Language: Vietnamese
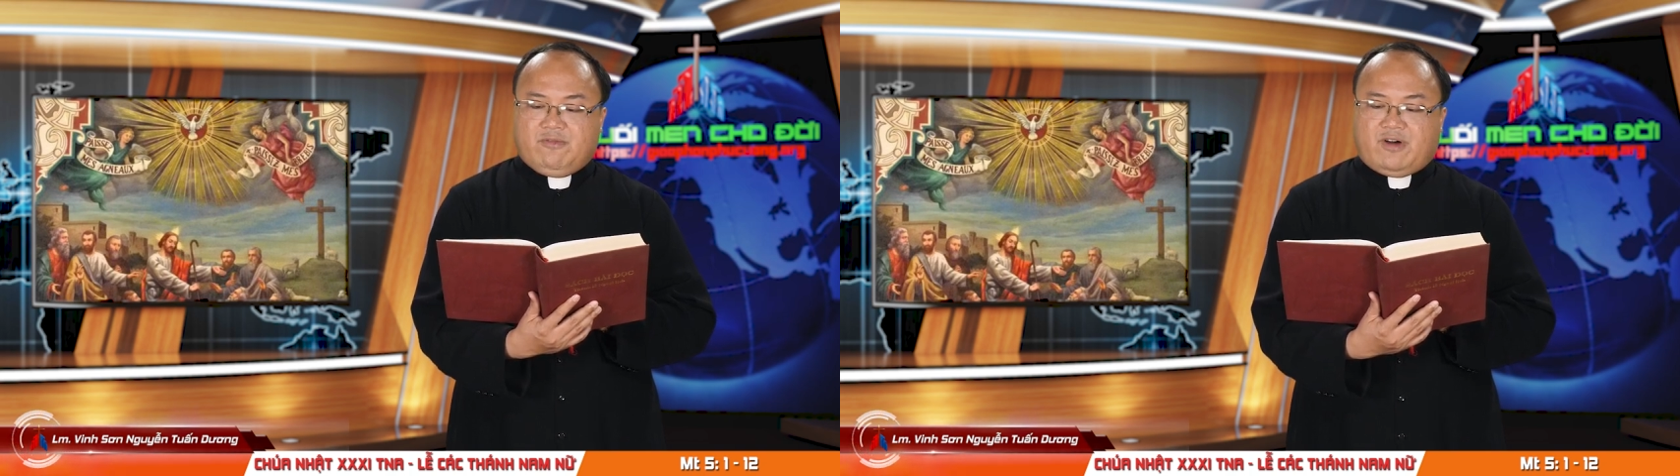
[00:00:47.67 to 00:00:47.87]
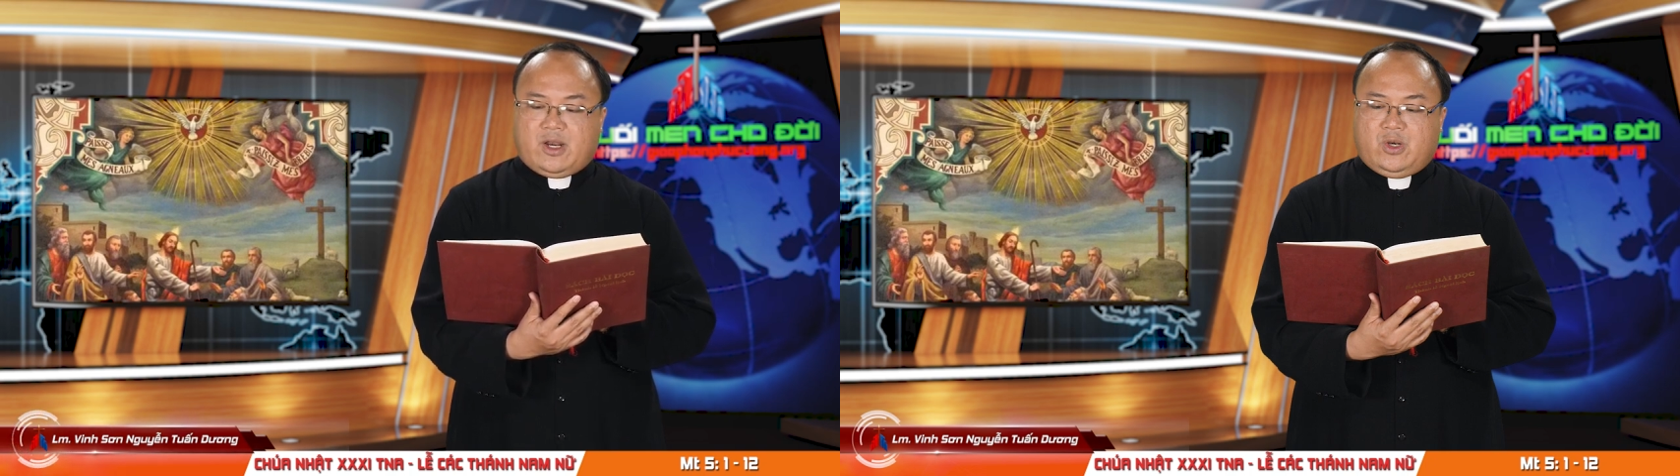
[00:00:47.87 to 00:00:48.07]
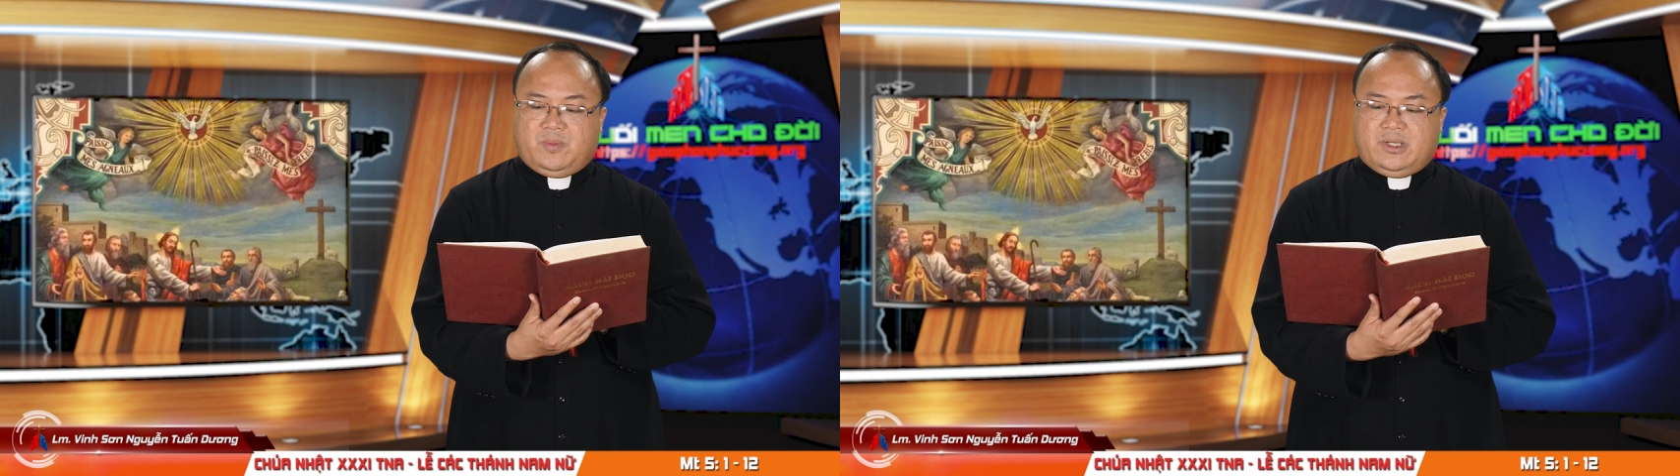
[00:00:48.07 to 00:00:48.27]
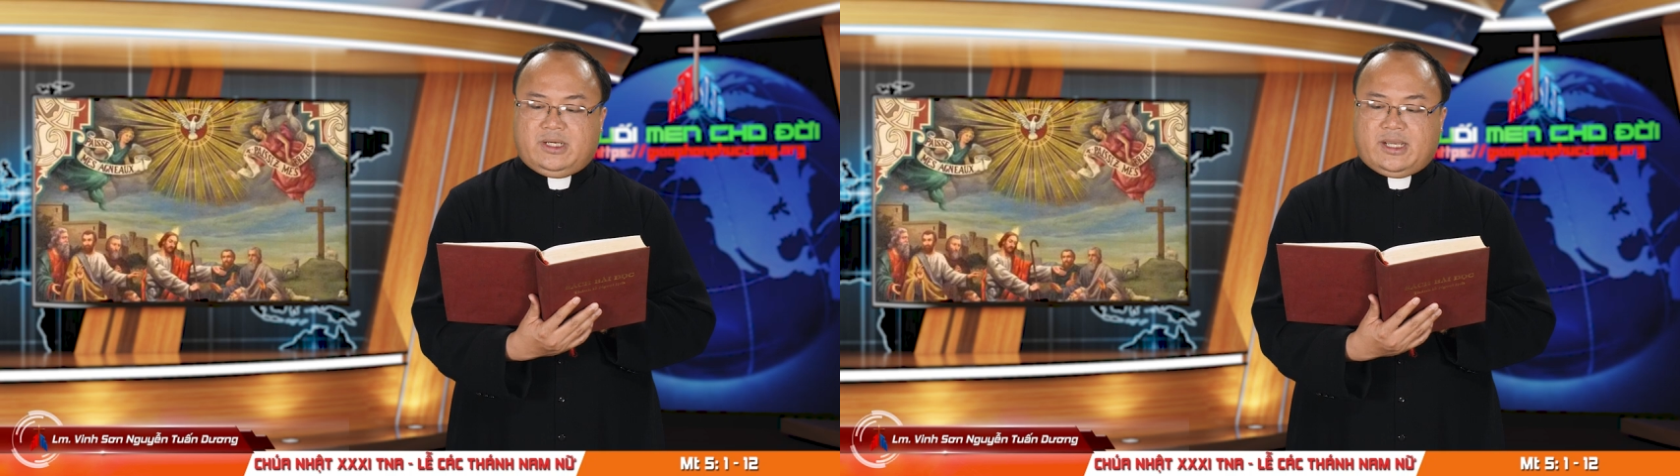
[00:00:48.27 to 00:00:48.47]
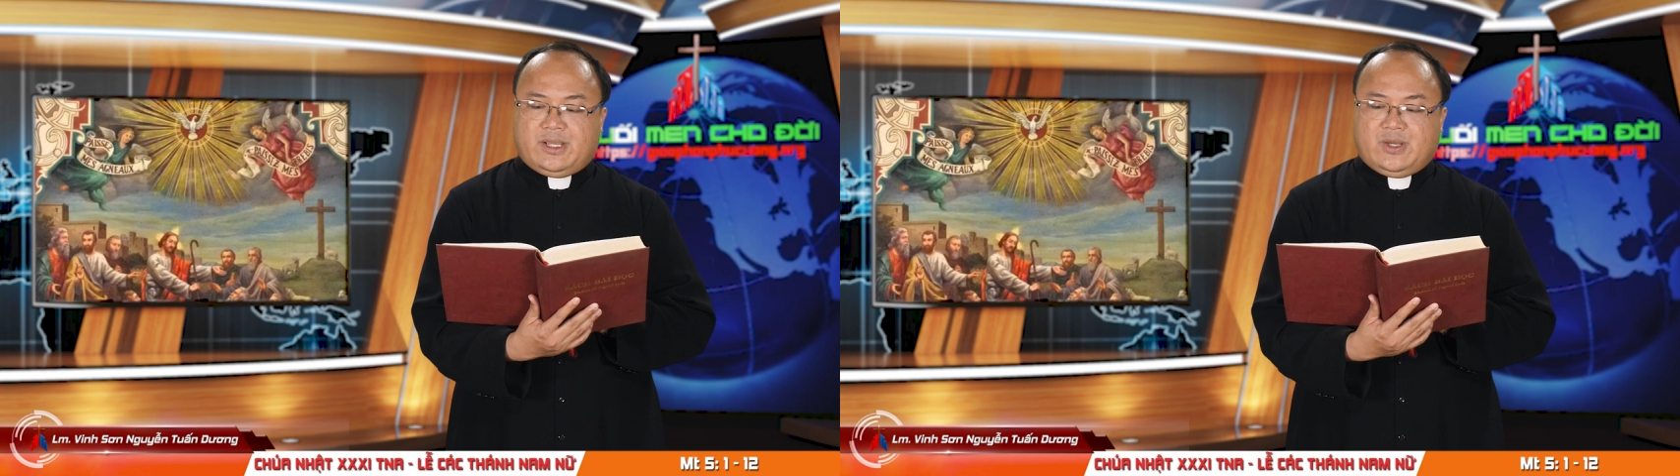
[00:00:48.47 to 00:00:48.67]
và lúc
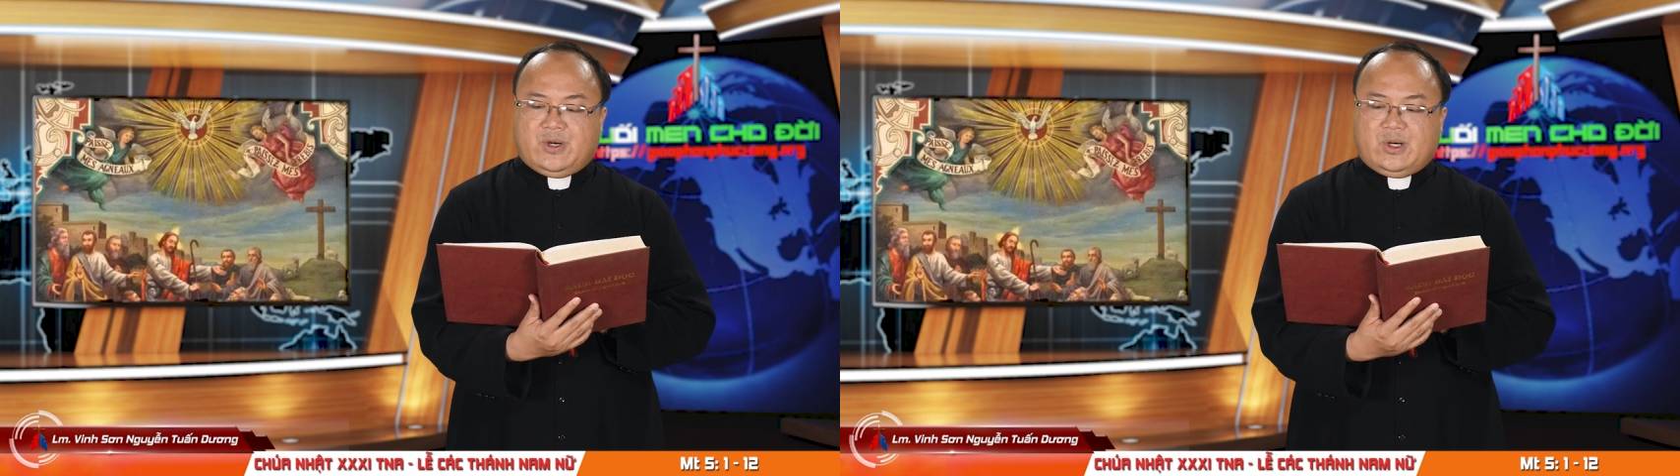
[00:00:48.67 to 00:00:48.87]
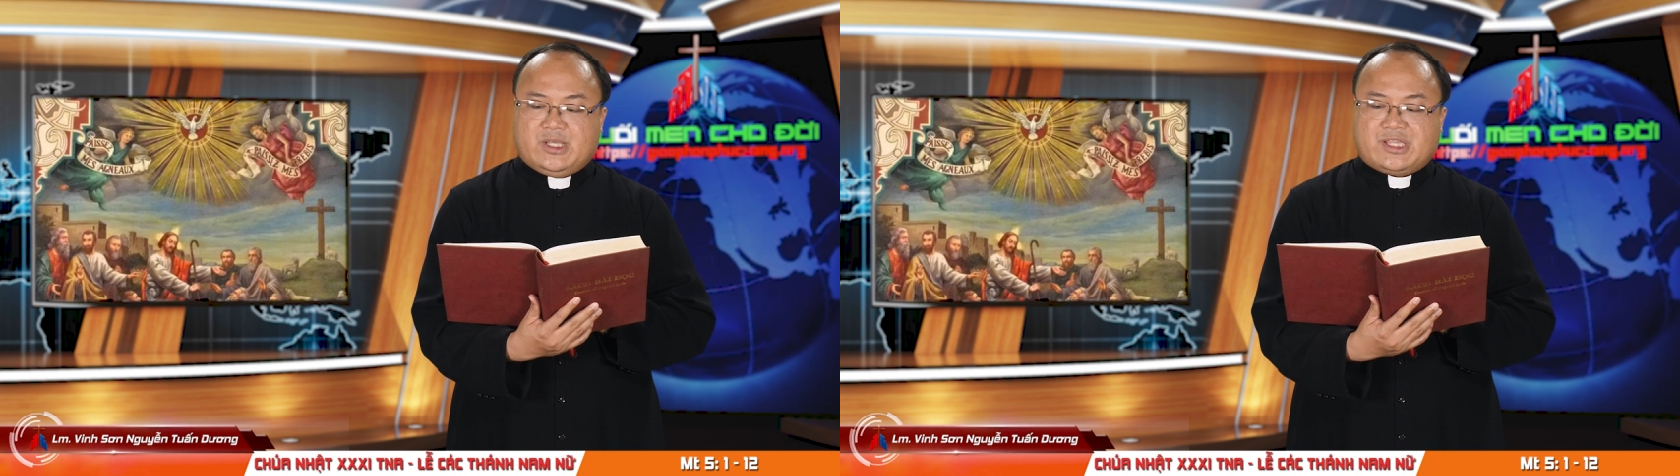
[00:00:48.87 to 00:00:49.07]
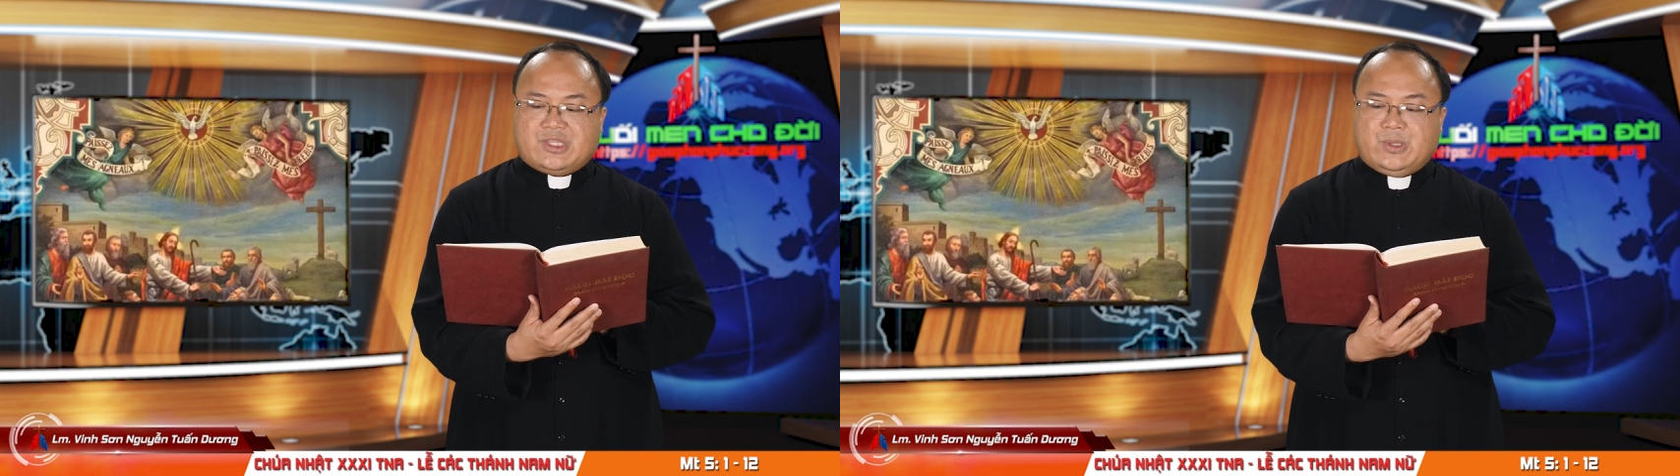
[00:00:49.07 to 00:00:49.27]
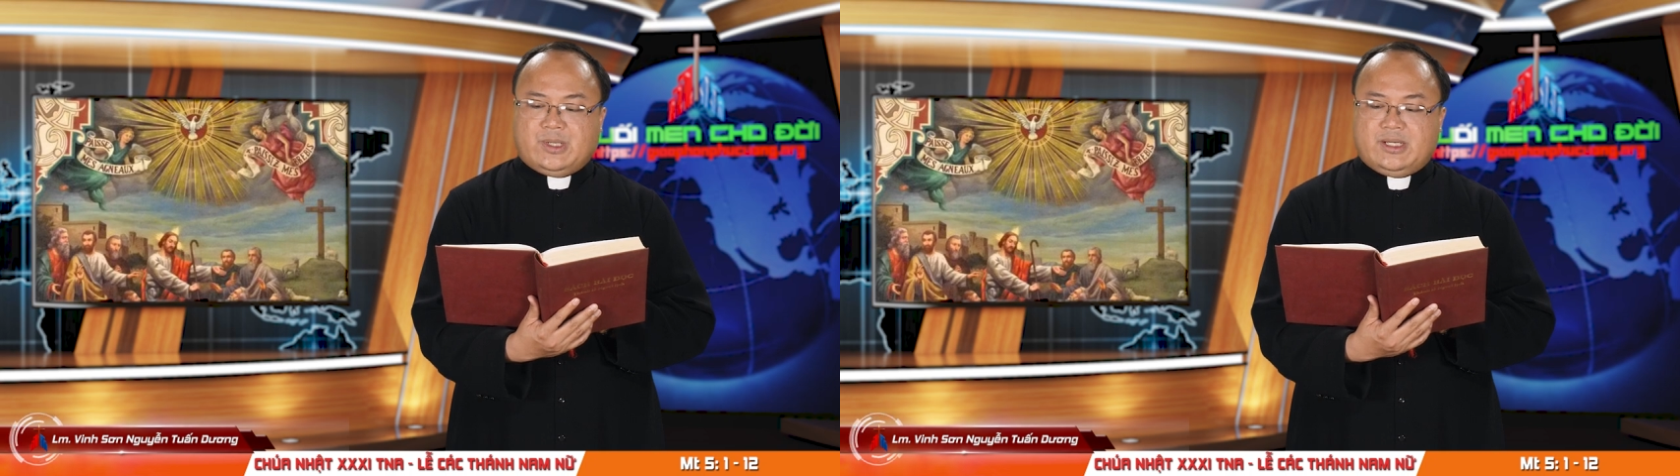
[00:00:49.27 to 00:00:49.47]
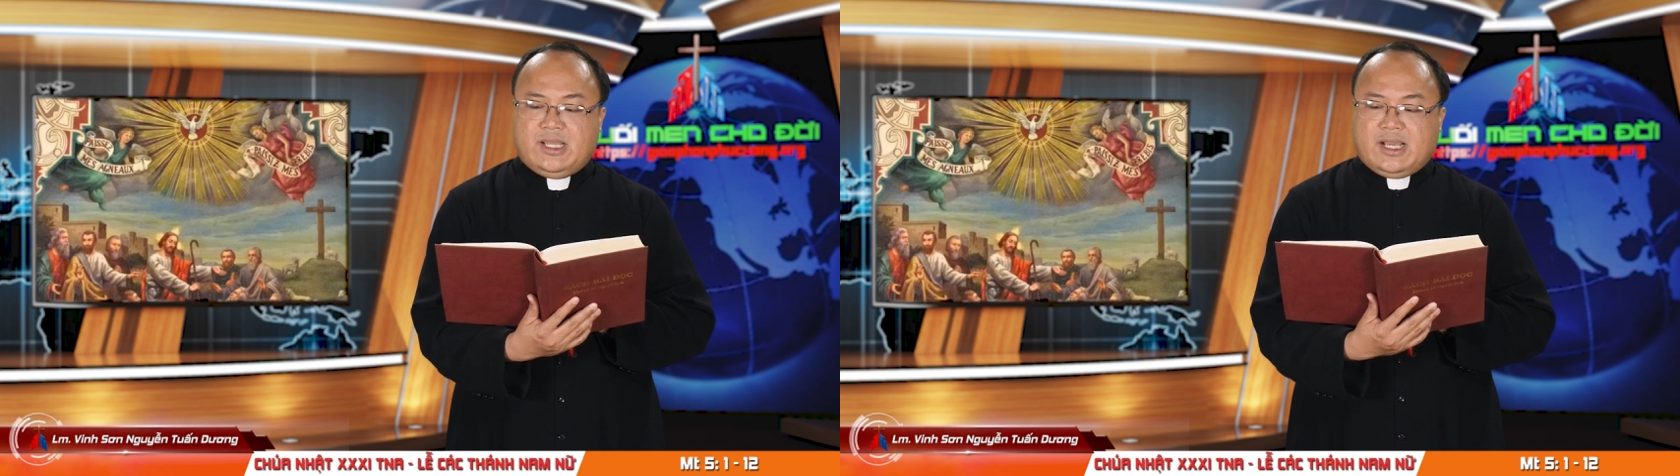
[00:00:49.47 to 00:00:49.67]
người ngồi
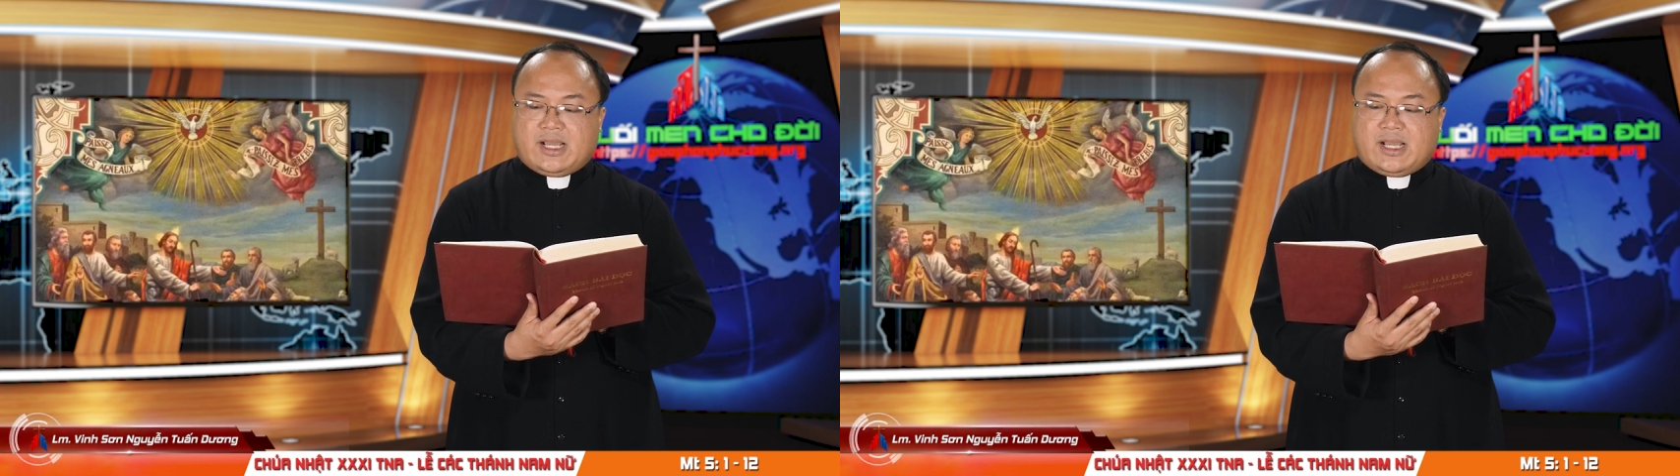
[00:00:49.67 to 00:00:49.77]
xuống,